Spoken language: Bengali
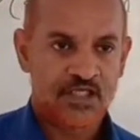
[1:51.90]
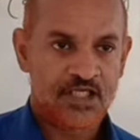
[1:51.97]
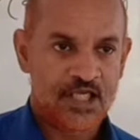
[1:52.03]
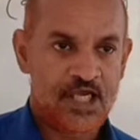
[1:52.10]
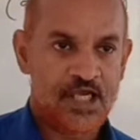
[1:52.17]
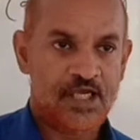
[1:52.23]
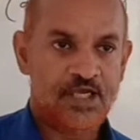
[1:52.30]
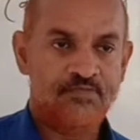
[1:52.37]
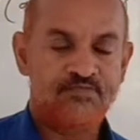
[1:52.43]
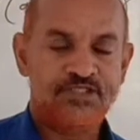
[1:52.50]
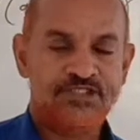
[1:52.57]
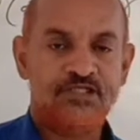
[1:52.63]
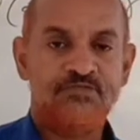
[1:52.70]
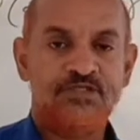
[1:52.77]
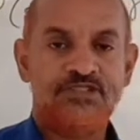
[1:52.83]
হ্যাঁ
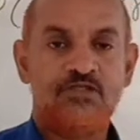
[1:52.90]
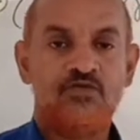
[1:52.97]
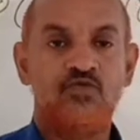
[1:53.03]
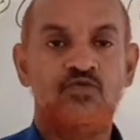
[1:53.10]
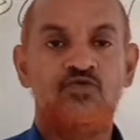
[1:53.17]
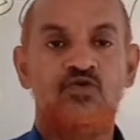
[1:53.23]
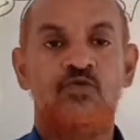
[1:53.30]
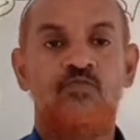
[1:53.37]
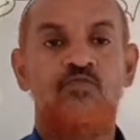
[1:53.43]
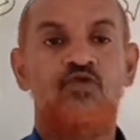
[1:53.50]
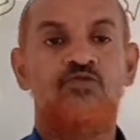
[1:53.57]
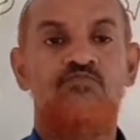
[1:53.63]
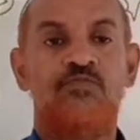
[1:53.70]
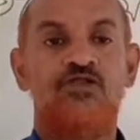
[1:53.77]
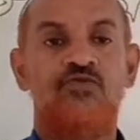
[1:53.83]
মিছে মিছে কোনো দ্রব্য
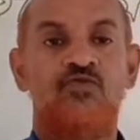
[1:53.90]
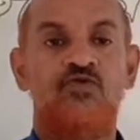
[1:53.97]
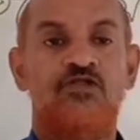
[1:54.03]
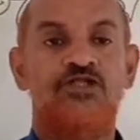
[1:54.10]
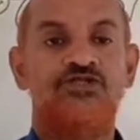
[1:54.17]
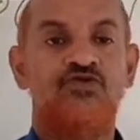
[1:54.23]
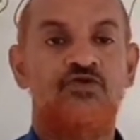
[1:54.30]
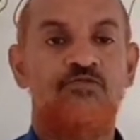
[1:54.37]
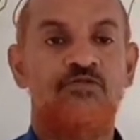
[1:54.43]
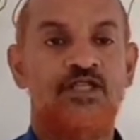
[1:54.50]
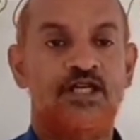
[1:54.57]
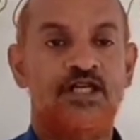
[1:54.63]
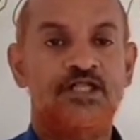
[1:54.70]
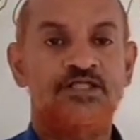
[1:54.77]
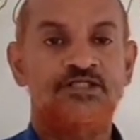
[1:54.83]
উৎপাদন করলে চলবে
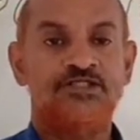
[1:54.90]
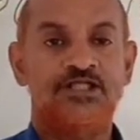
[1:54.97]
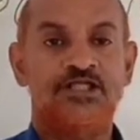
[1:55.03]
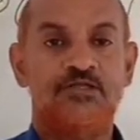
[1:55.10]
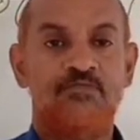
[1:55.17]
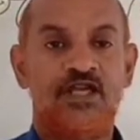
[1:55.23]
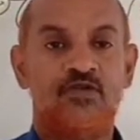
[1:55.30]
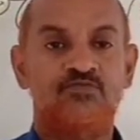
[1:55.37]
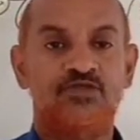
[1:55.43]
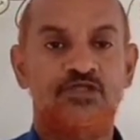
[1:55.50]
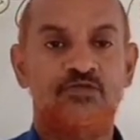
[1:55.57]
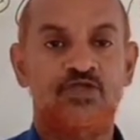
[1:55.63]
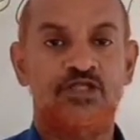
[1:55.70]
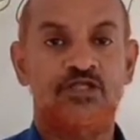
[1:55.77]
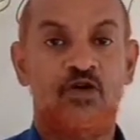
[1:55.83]
না সেটা মানব
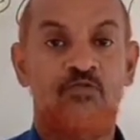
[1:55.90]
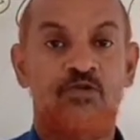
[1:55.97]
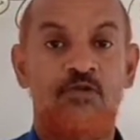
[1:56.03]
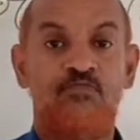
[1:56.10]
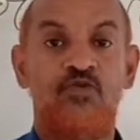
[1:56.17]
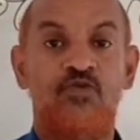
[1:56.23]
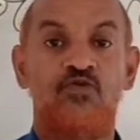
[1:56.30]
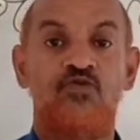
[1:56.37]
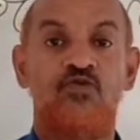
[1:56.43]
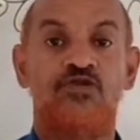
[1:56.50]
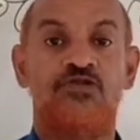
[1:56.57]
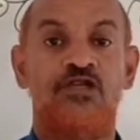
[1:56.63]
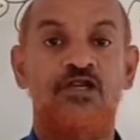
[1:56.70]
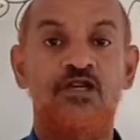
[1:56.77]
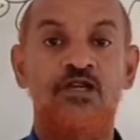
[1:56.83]
জীবনের অভাব পূরণ
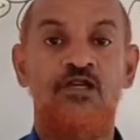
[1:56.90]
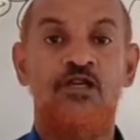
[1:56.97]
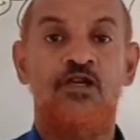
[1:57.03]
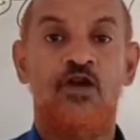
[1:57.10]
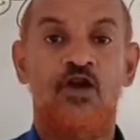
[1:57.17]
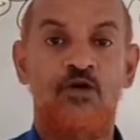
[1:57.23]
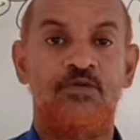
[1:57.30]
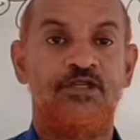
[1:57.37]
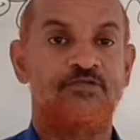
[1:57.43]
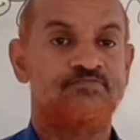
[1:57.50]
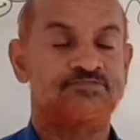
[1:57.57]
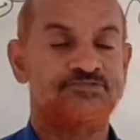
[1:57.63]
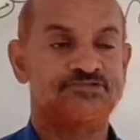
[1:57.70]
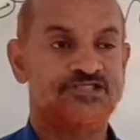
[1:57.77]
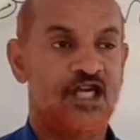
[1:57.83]
করতে হবে
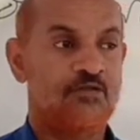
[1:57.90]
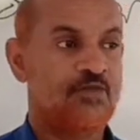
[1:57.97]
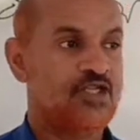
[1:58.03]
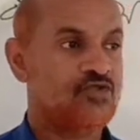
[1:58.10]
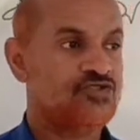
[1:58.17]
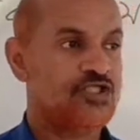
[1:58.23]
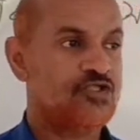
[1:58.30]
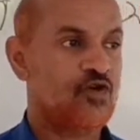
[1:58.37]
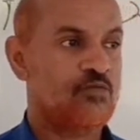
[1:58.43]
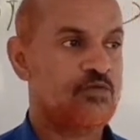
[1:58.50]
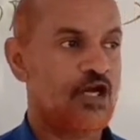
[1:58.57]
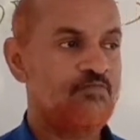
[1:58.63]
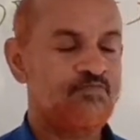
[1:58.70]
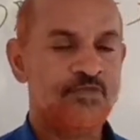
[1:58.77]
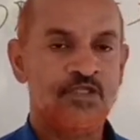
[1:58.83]
যা মানুষের
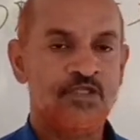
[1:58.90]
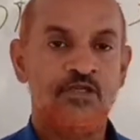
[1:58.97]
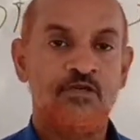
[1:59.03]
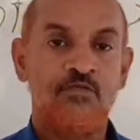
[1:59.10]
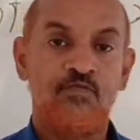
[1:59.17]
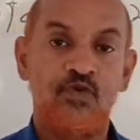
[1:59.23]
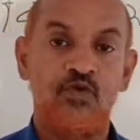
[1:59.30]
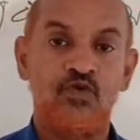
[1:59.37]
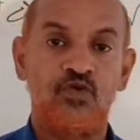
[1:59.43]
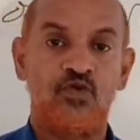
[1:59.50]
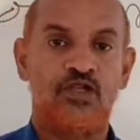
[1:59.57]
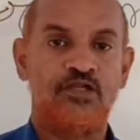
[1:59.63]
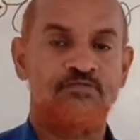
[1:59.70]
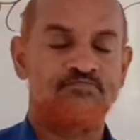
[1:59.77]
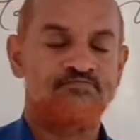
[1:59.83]
অভাব পূরণ
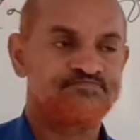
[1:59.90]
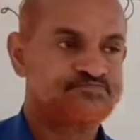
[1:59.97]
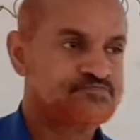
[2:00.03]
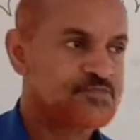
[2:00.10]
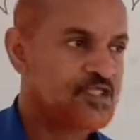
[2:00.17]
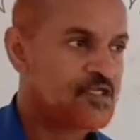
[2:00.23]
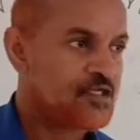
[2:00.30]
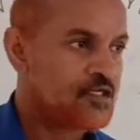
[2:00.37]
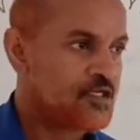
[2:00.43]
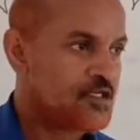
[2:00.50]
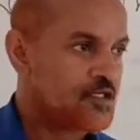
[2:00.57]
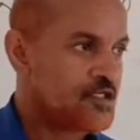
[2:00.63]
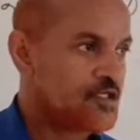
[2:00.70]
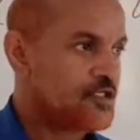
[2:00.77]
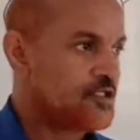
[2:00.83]
করে
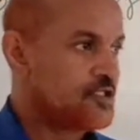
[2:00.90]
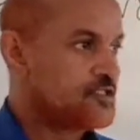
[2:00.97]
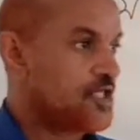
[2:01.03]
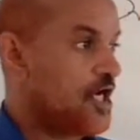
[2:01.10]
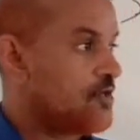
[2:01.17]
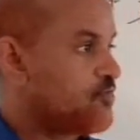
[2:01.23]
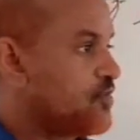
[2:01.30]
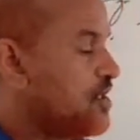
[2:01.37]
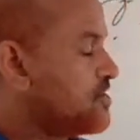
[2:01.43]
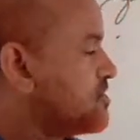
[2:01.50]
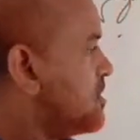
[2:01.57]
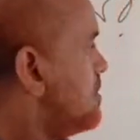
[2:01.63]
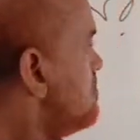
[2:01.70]
তারপর আছে